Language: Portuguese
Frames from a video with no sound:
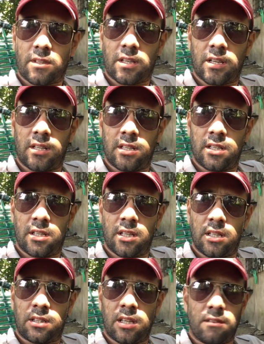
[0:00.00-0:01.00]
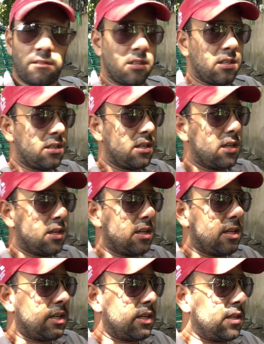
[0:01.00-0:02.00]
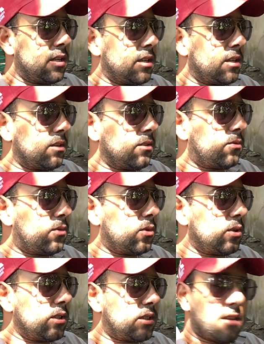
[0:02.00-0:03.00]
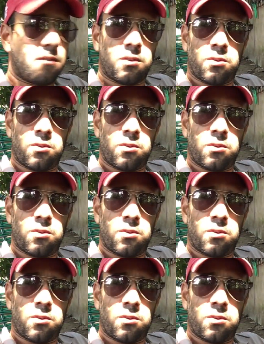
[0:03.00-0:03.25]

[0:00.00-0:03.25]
Ele, ele, teve foi teve